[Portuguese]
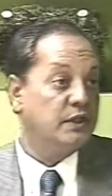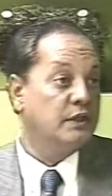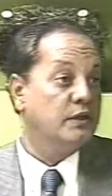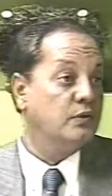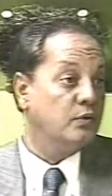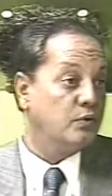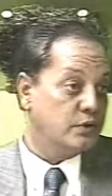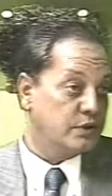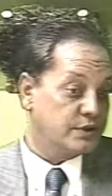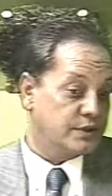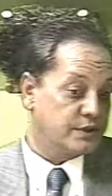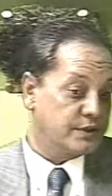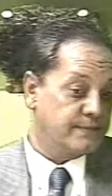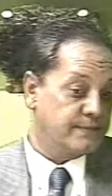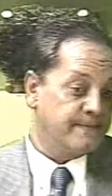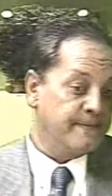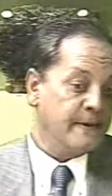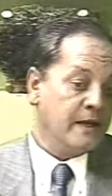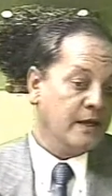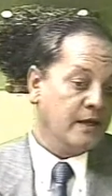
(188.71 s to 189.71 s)
E hoje,
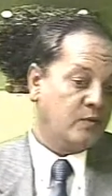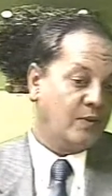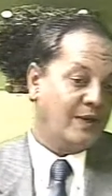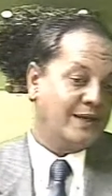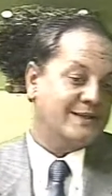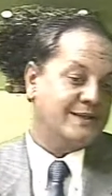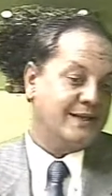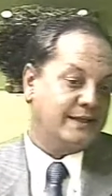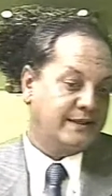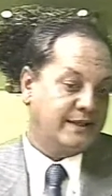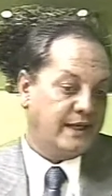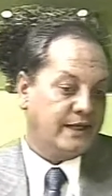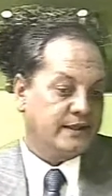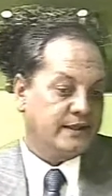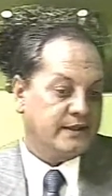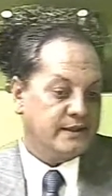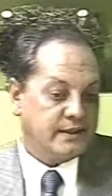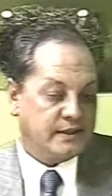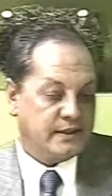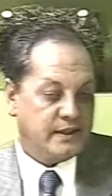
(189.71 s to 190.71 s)
com essa
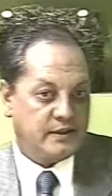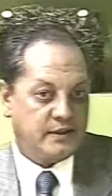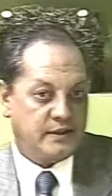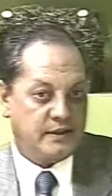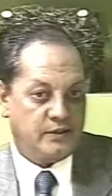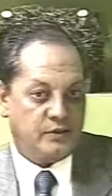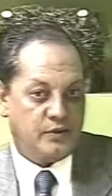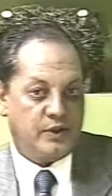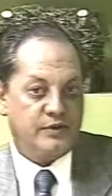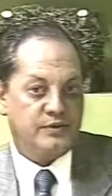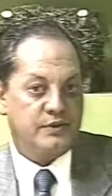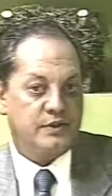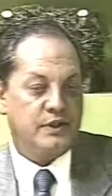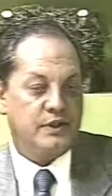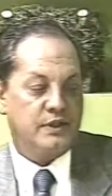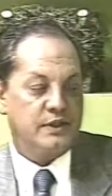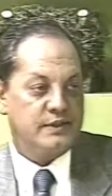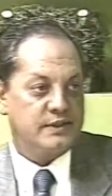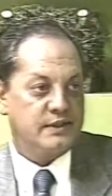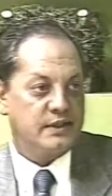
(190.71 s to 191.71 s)
técnica que nós
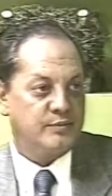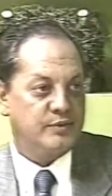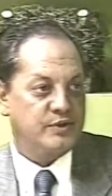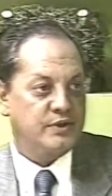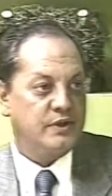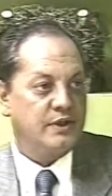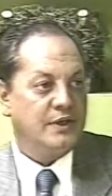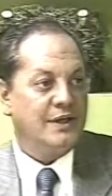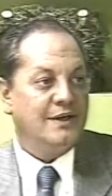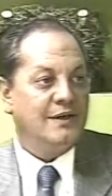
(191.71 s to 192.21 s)
utilizamos,